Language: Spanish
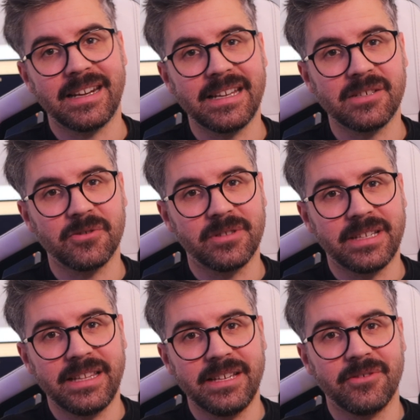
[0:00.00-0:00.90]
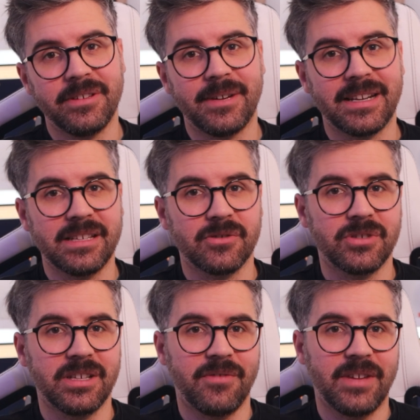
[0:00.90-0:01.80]
de riesgo. El trading conlleva
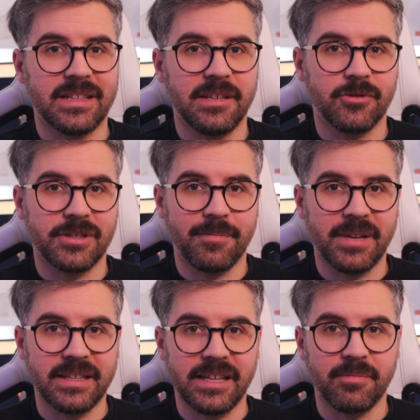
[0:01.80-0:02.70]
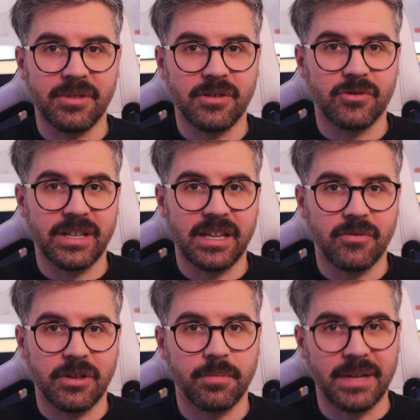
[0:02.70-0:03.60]
riesgos significativos de pérdida y puede no ser
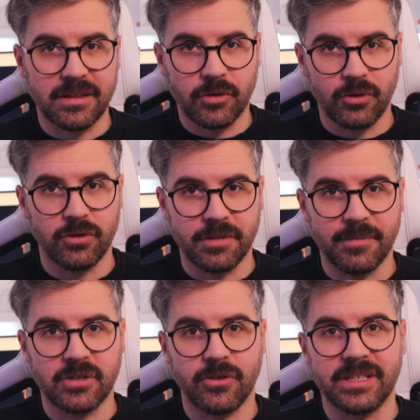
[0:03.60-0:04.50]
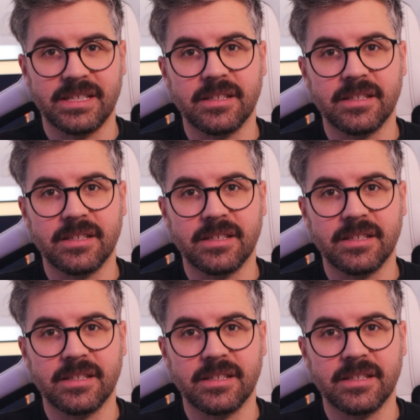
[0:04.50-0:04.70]
adecuado para todos los inversores.